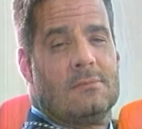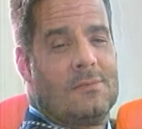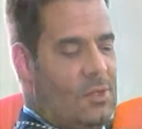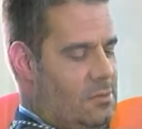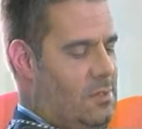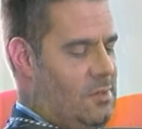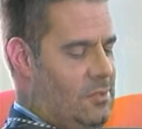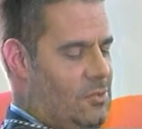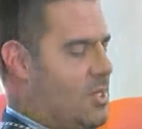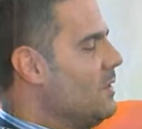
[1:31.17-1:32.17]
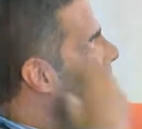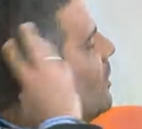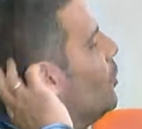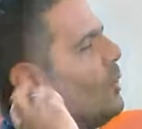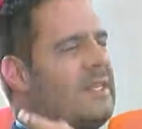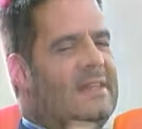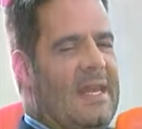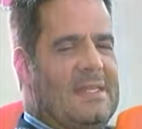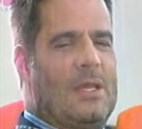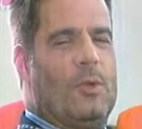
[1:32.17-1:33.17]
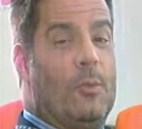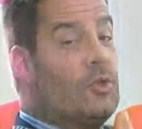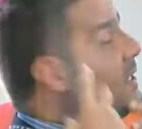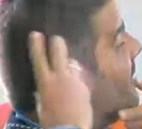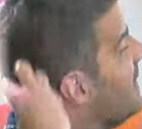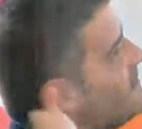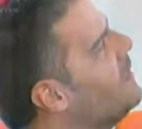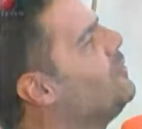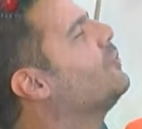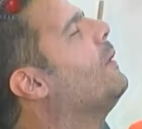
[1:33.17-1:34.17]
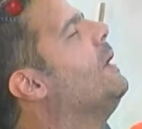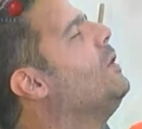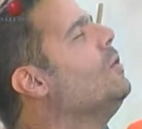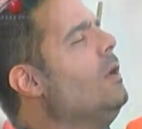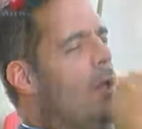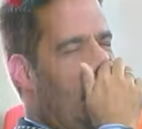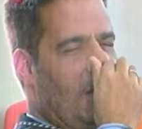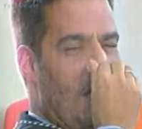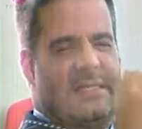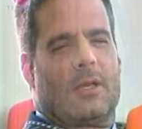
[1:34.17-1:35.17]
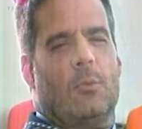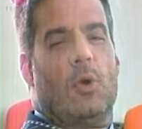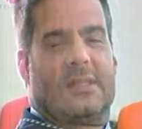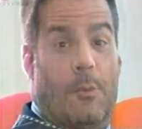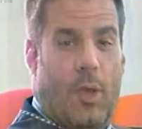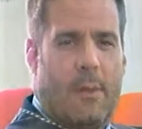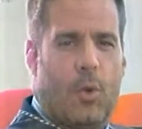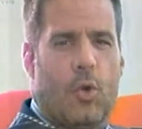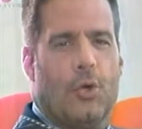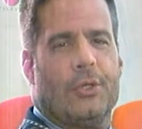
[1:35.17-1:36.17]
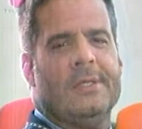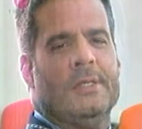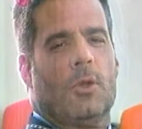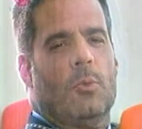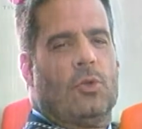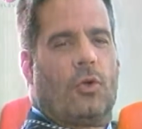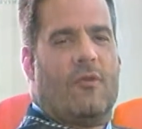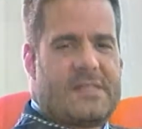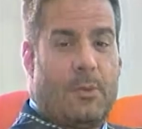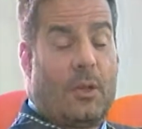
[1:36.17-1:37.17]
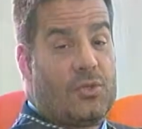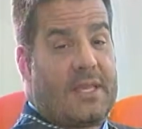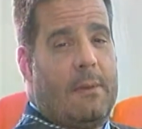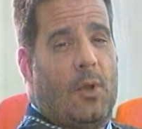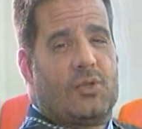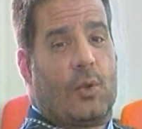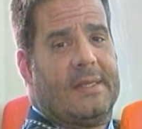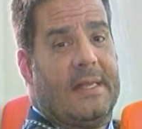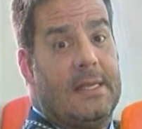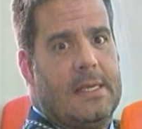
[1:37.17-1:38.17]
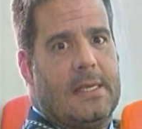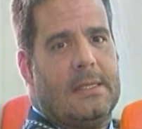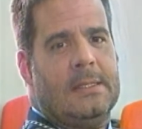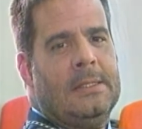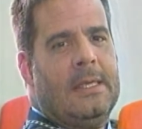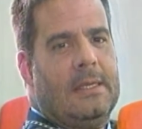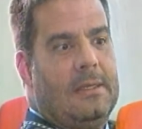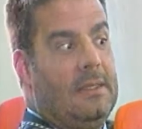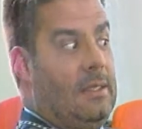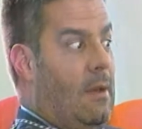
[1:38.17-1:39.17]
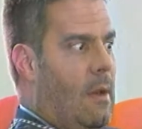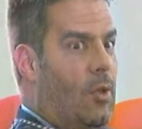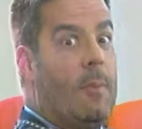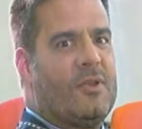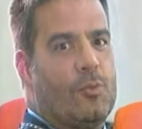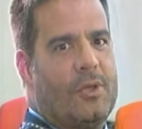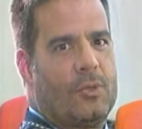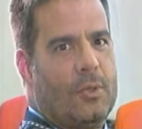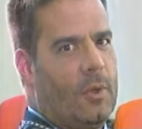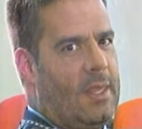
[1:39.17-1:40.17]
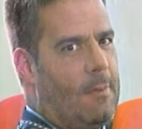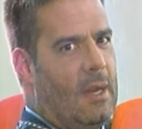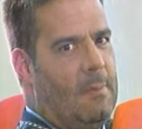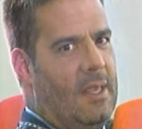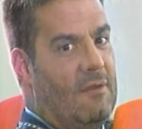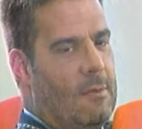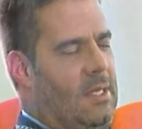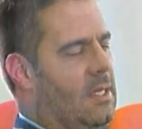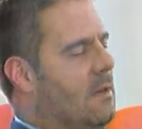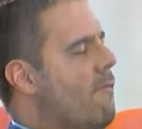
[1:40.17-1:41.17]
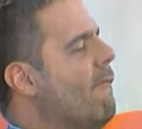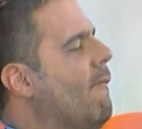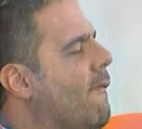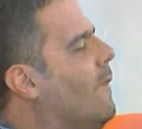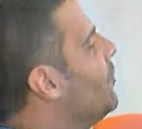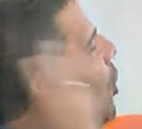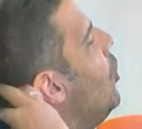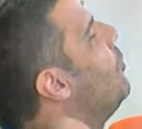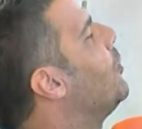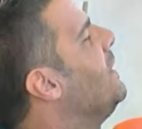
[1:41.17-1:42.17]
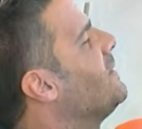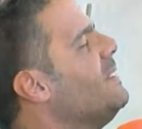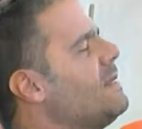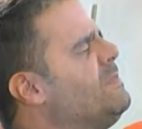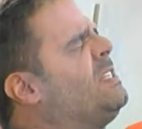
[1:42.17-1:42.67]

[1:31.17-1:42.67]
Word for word: Entonces, con nuestras trenzas, unimos nuestras trenzas en nuestro cabello y así es como hacemos el amor, como nos confesamos las cosas que hemos hecho durante el día eh, y hablamos del presupuesto que nos queda para el mes de la familia. Todo por la trenza.